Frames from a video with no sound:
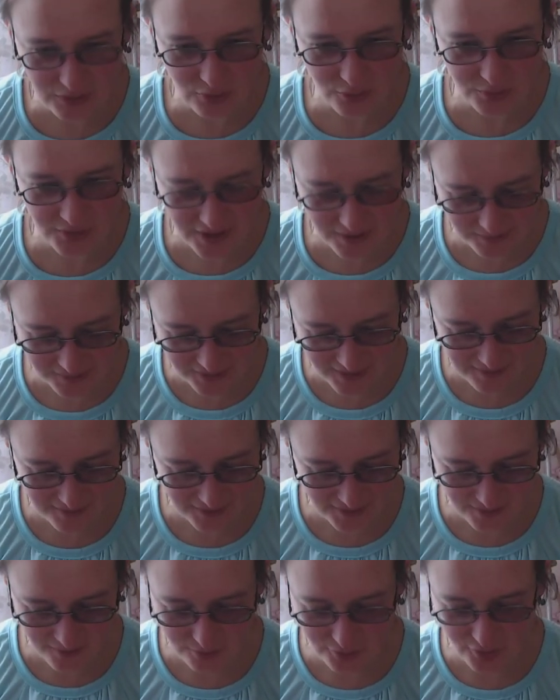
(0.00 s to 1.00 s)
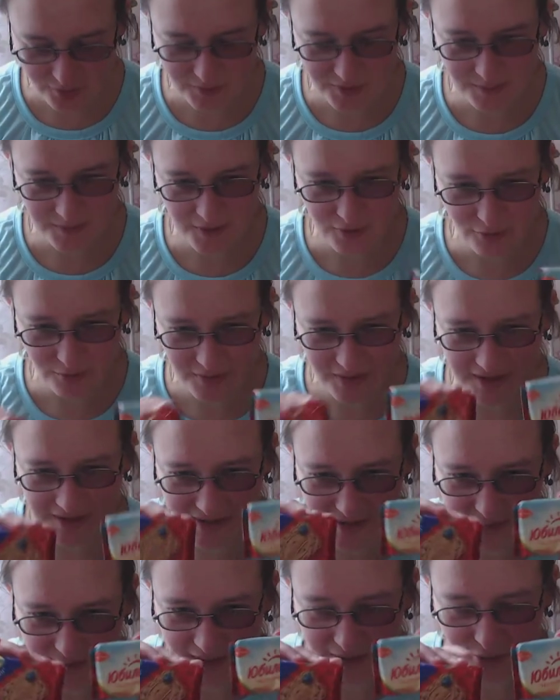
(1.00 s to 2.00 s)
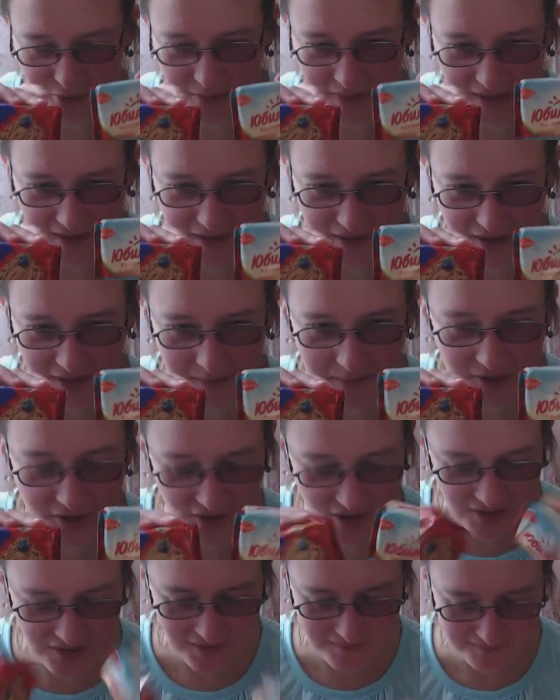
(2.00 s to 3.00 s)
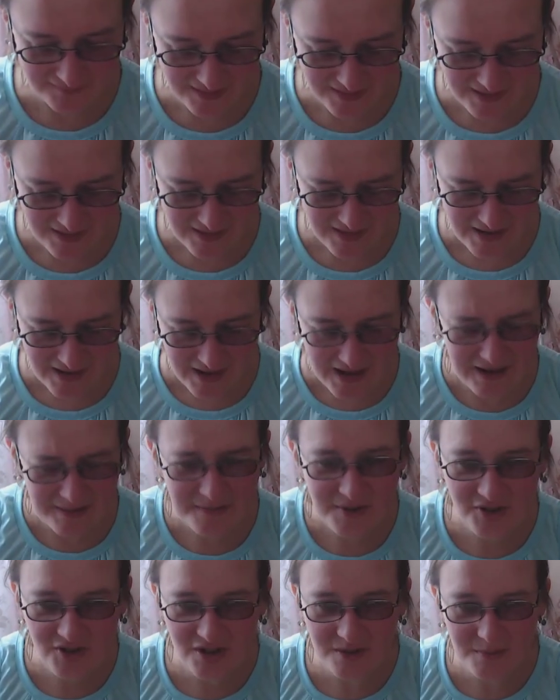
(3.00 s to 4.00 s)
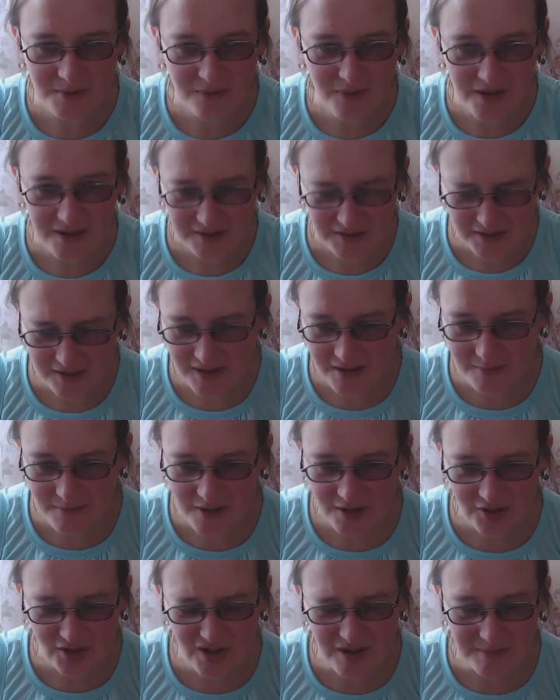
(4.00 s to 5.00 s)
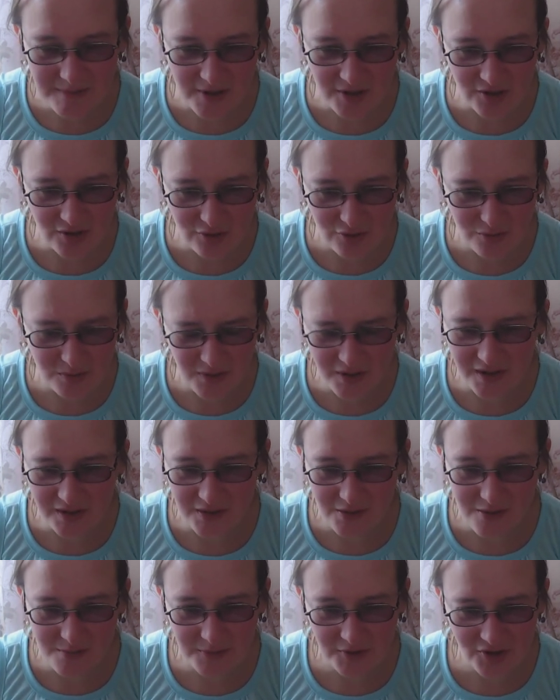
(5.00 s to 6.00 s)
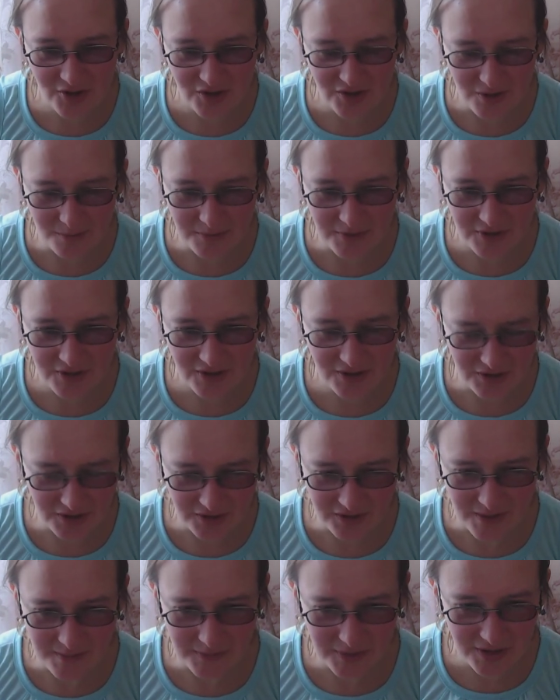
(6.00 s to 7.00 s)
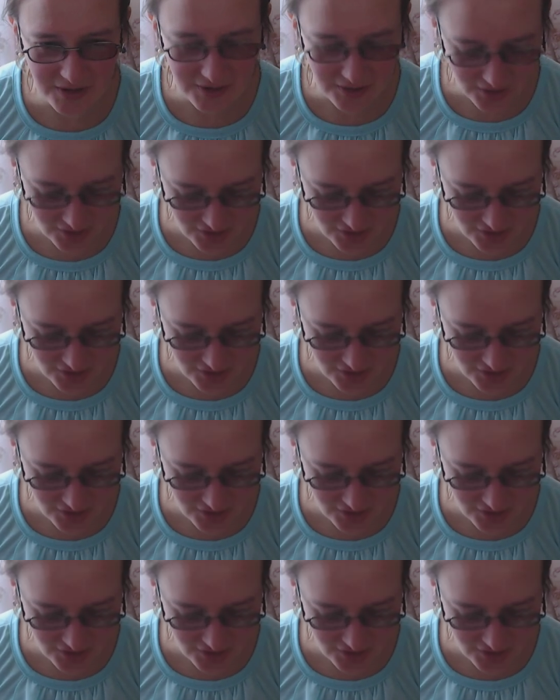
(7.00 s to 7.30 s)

оно всем нравится. В общем, теперь у меня есть два юбилейных печенья. Обычно бывают такие большие пачки юбилейного печенья по скидке, там 300 с